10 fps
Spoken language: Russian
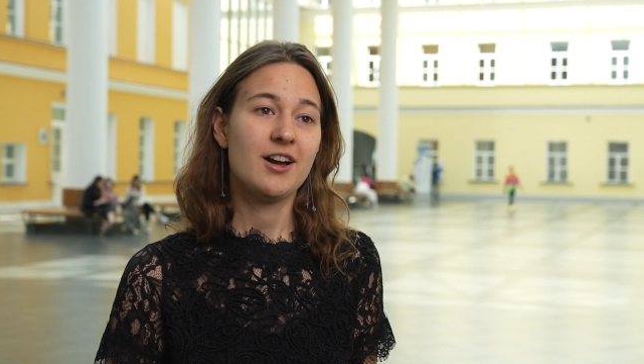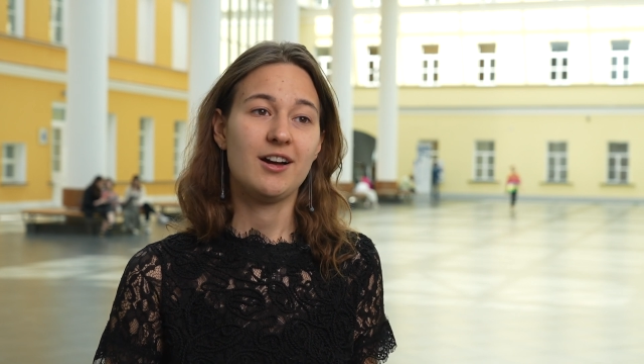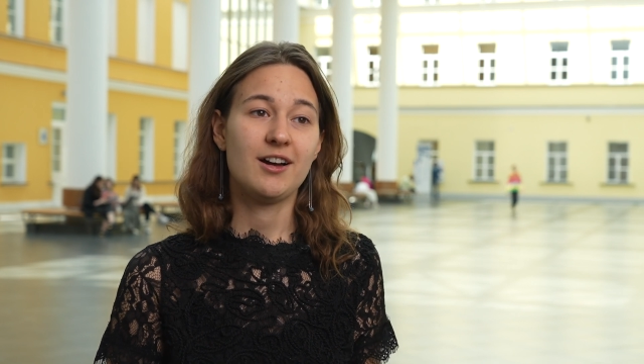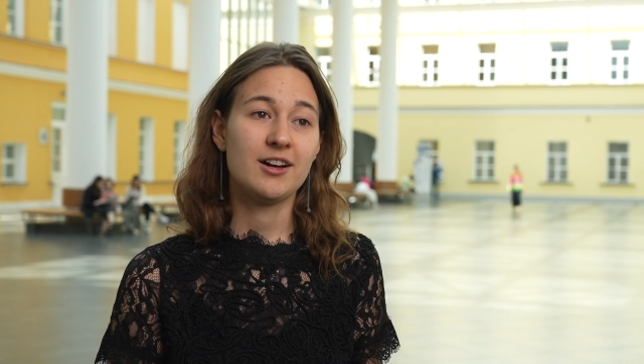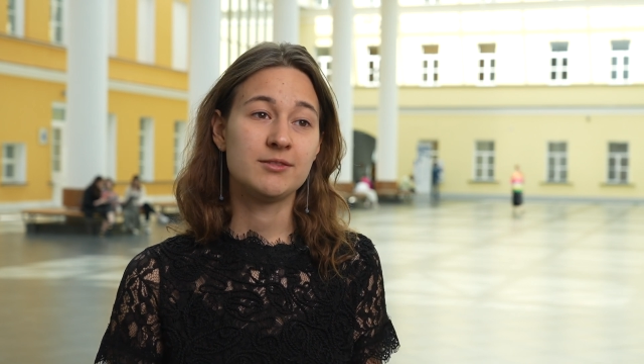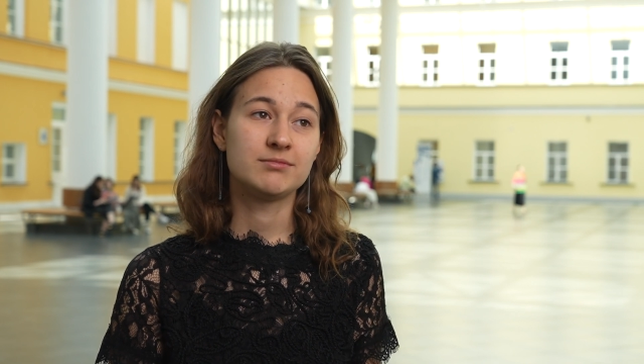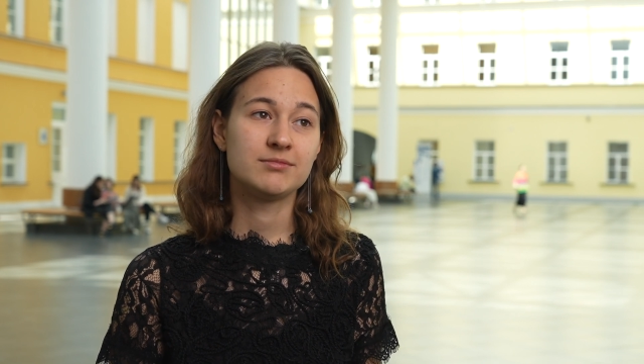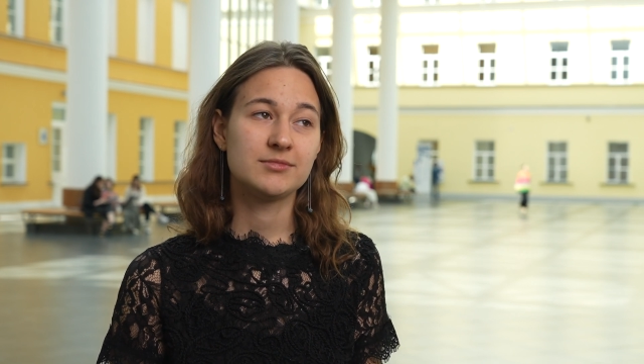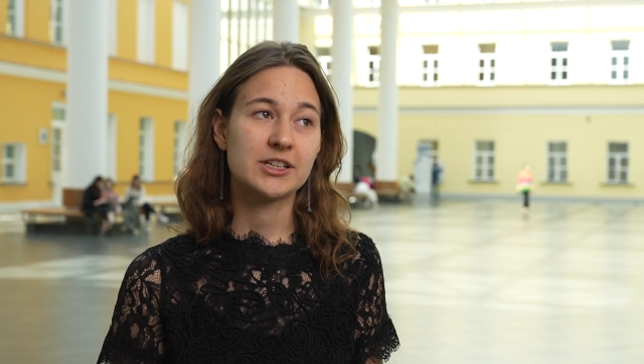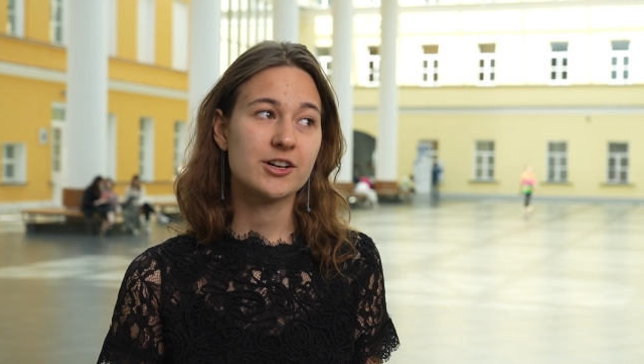А,
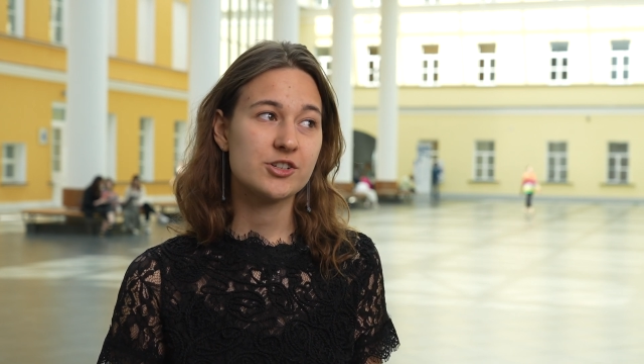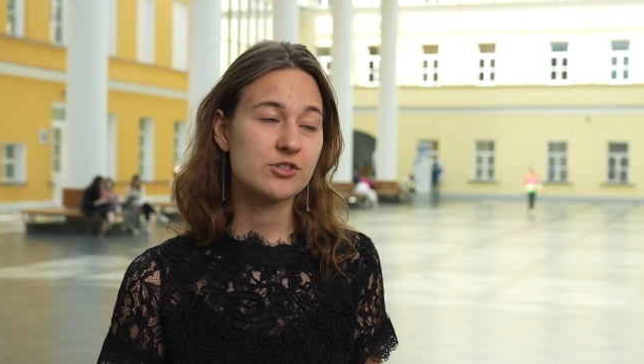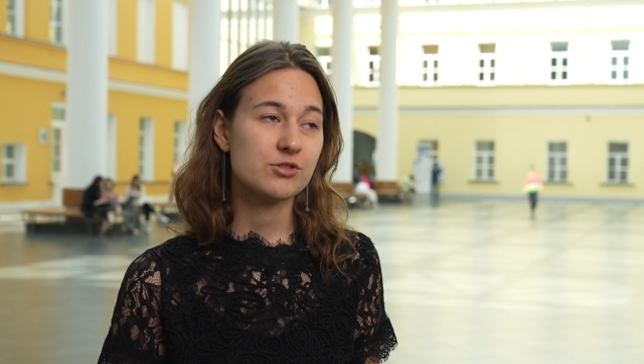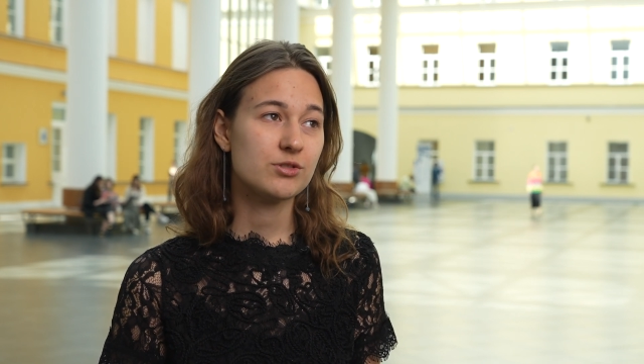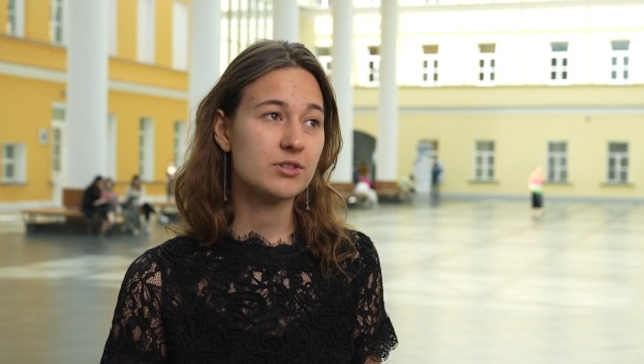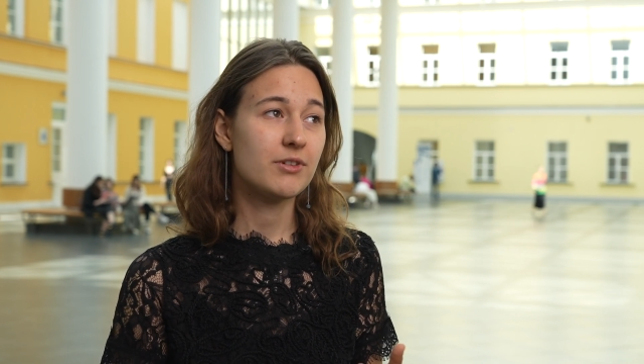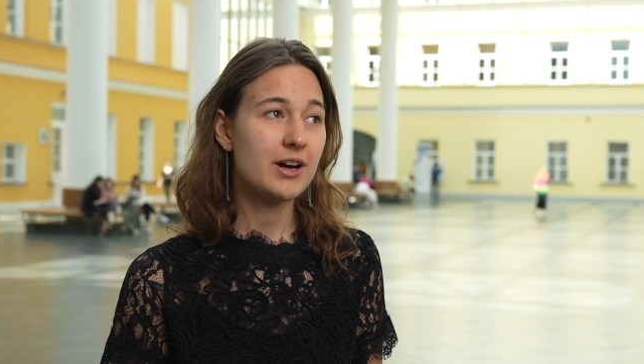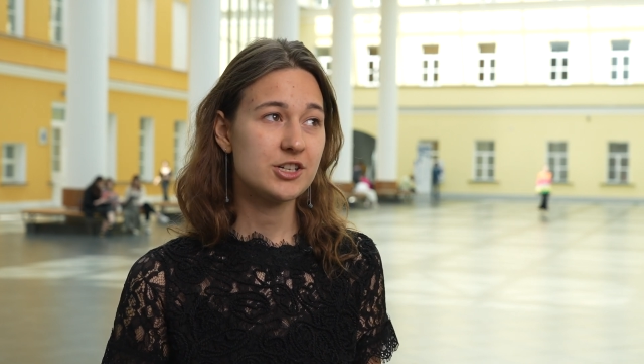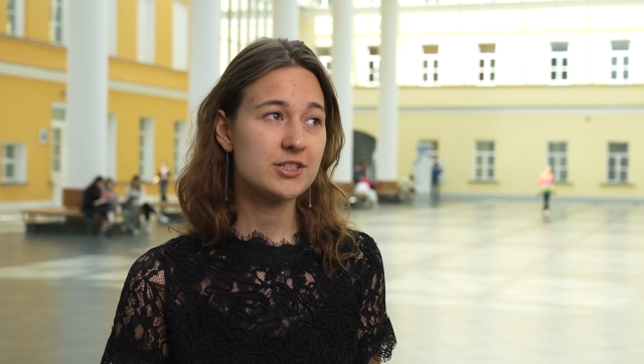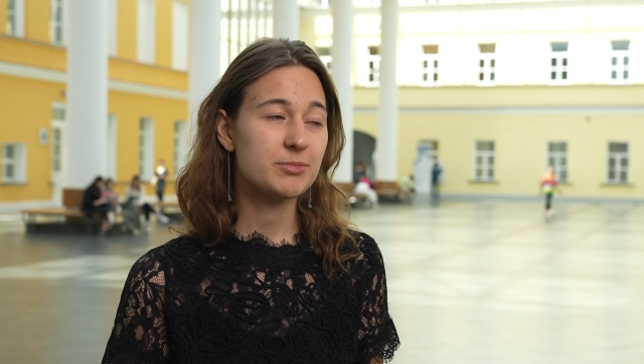мне кажется, что это
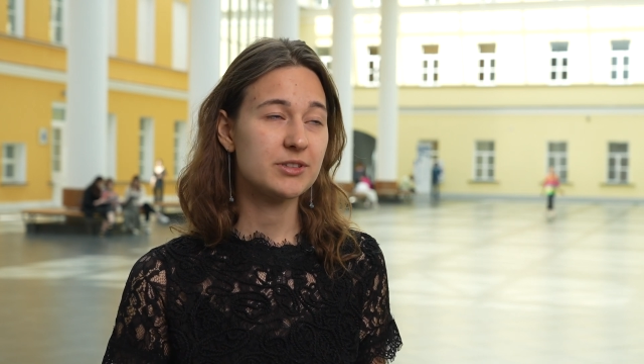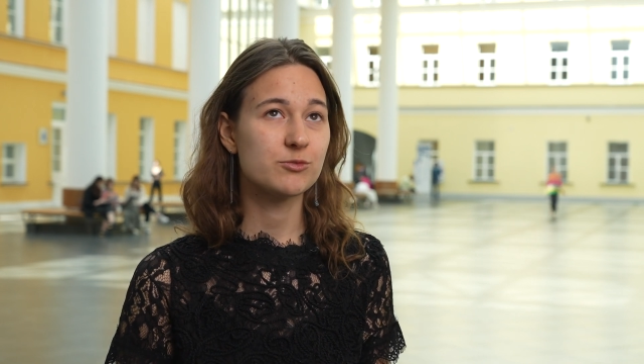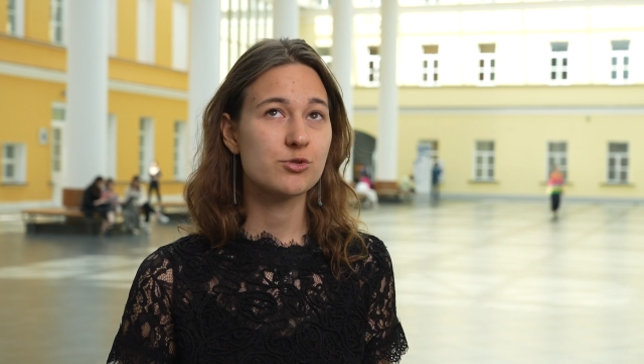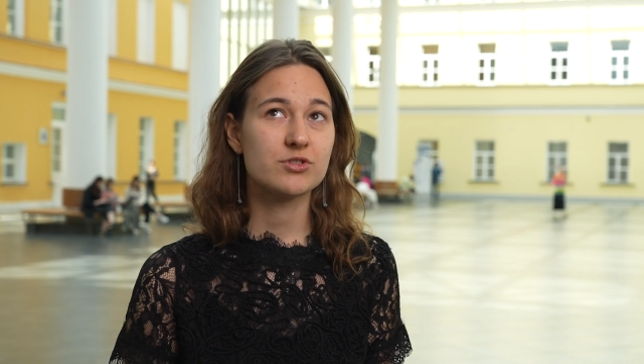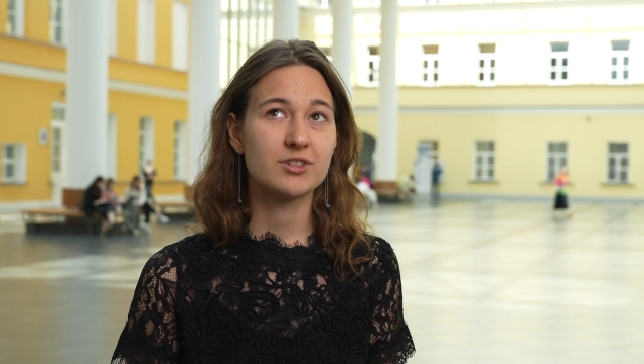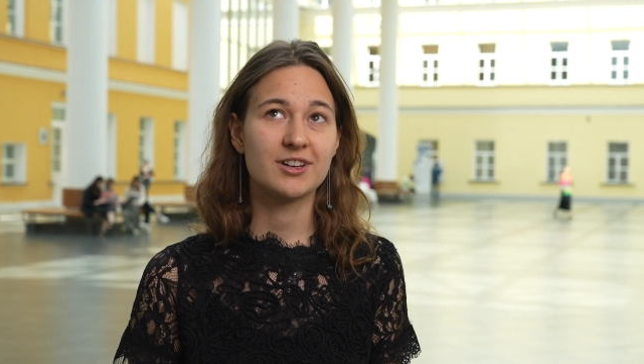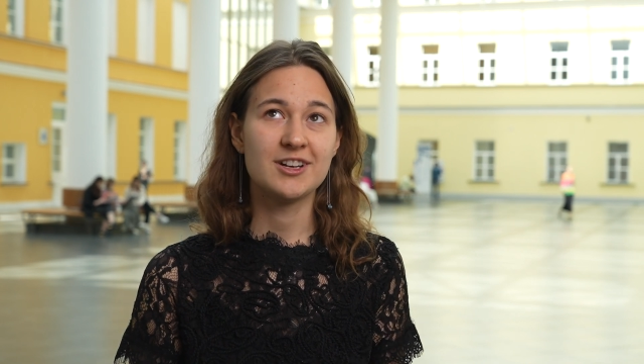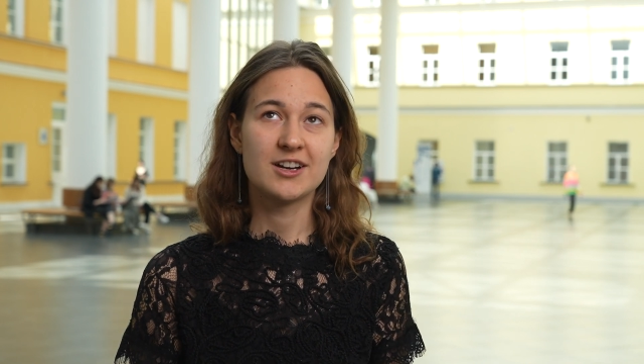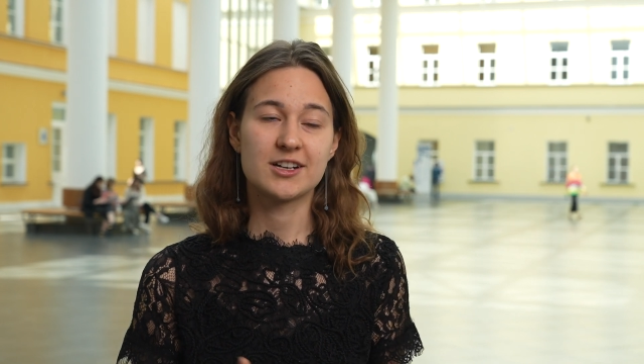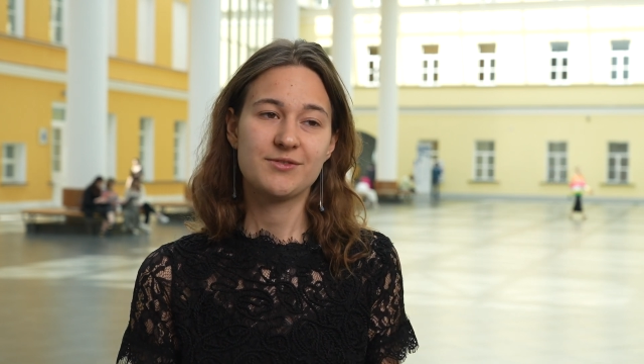важно, потому что
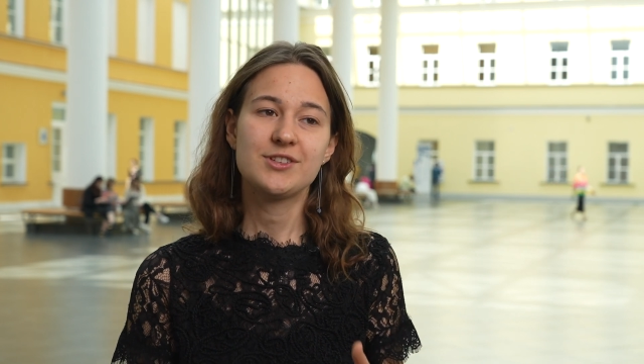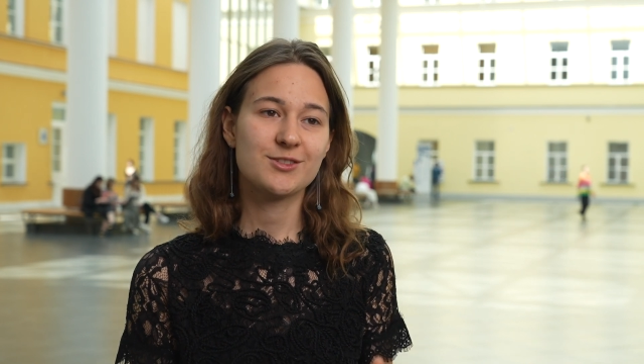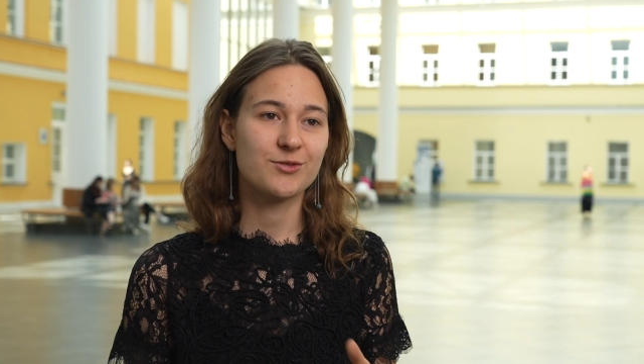развитие,